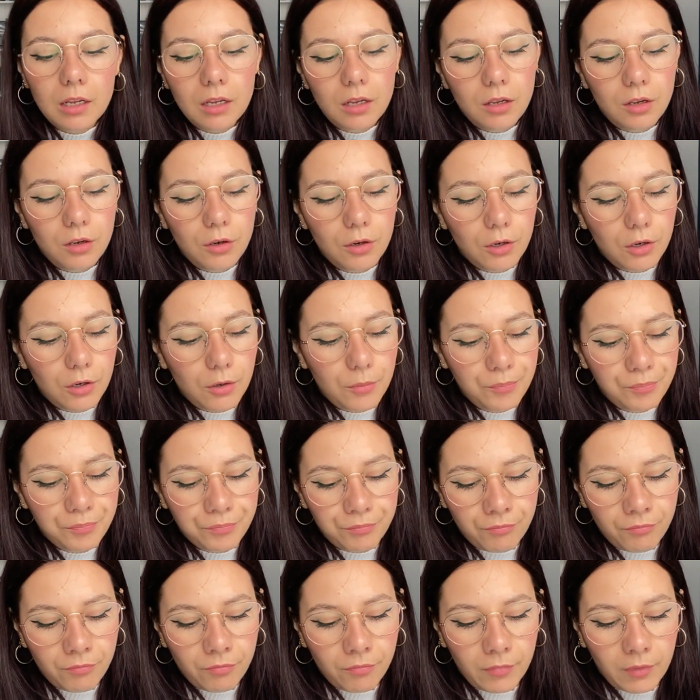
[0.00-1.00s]

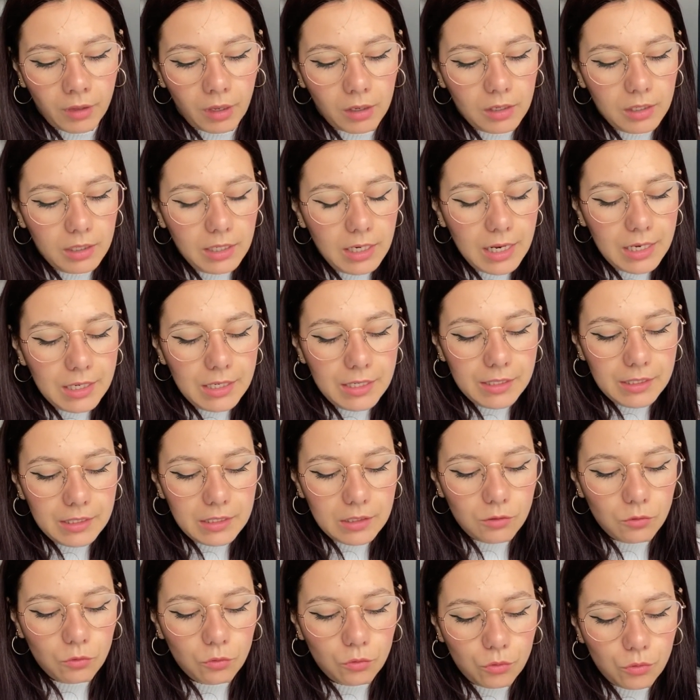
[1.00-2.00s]
euh, la
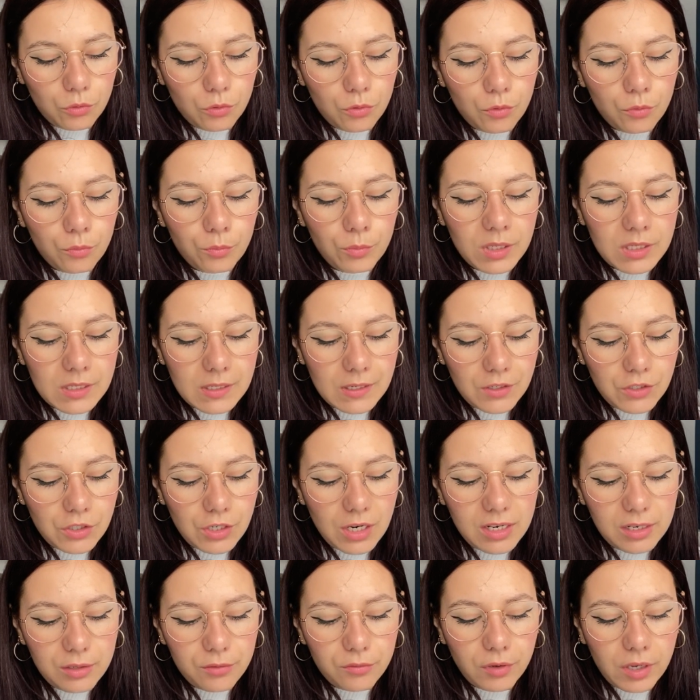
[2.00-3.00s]
liste de mes
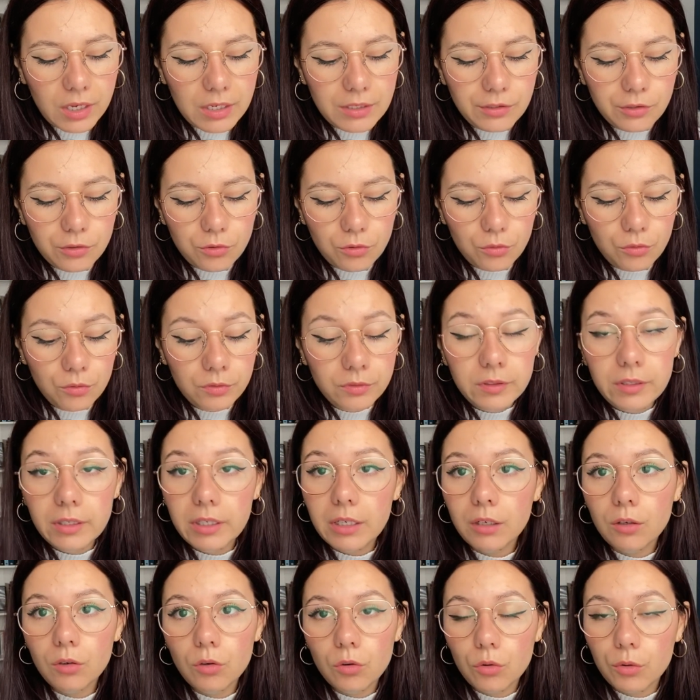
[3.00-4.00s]
achats livresques
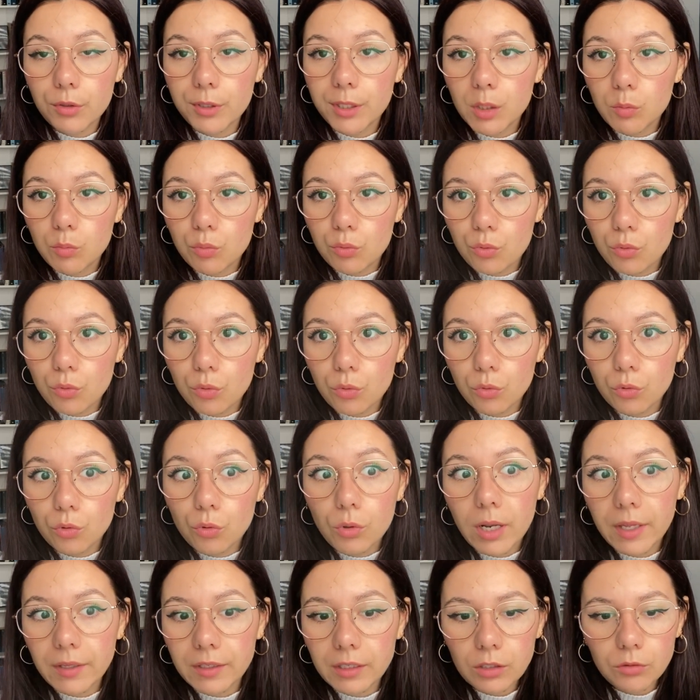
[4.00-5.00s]
dès euh, le début euh, de
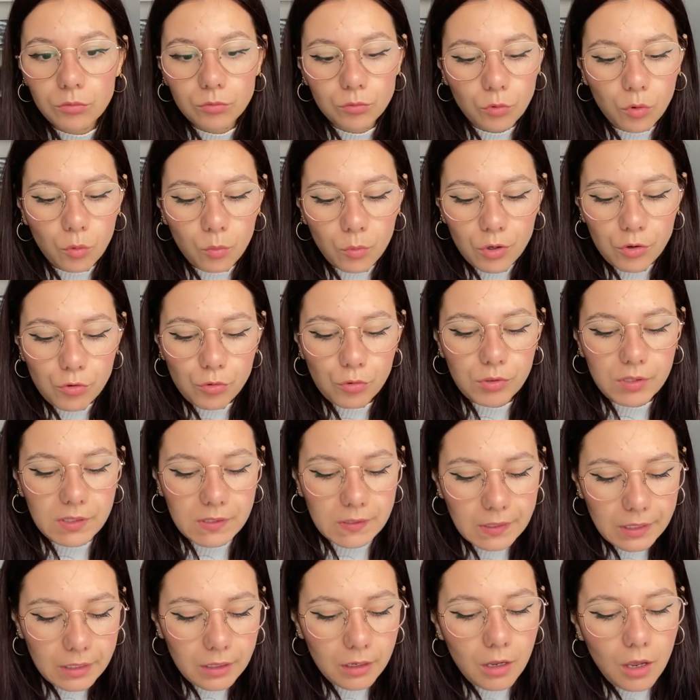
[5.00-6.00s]
l'année. Donc au moins je
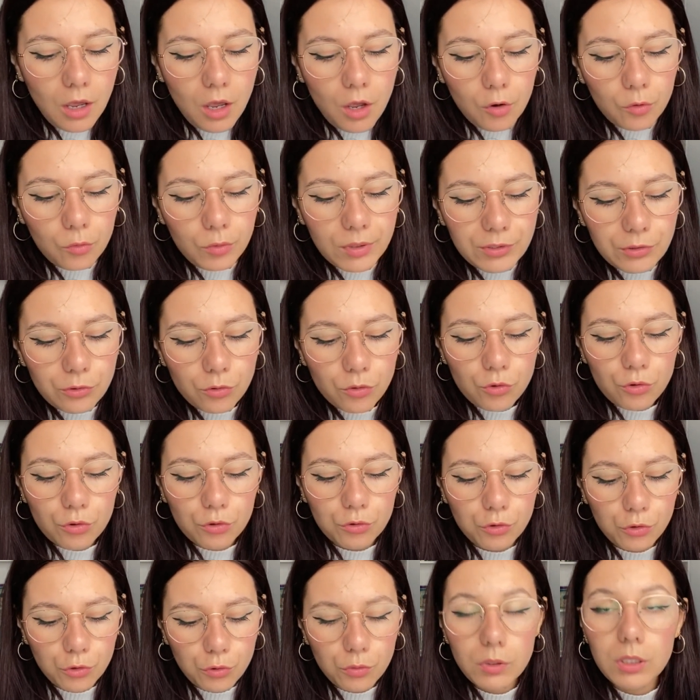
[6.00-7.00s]
sais où est-ce que
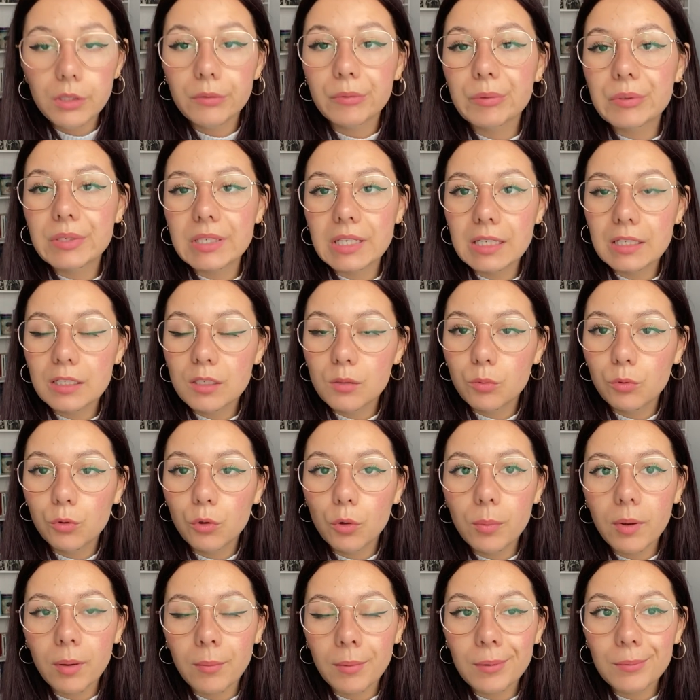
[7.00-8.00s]
j'en suis. Donc ça c'est
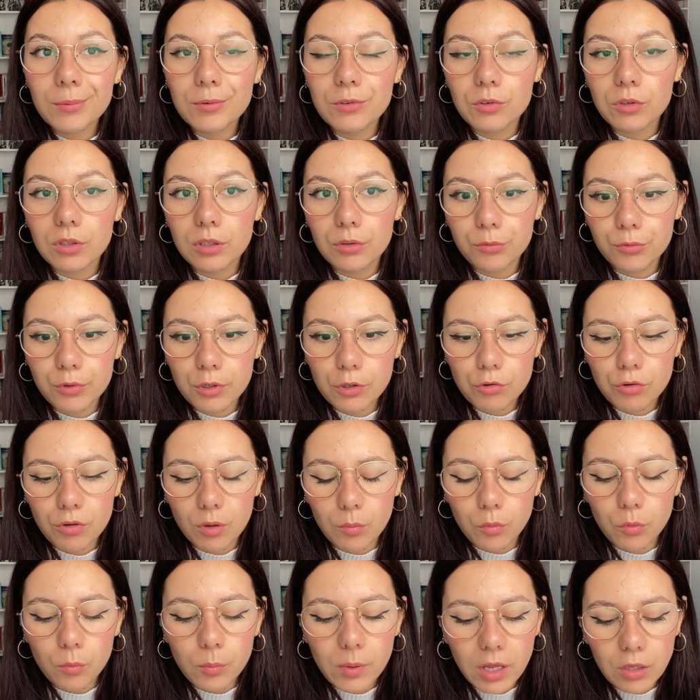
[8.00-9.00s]
plutôt pas mal parce que des fois je suis
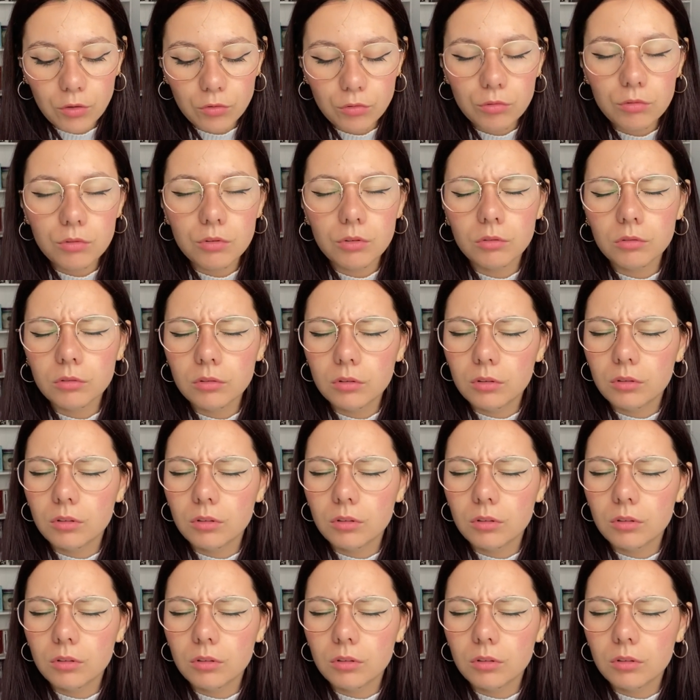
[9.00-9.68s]
un peu perdue dans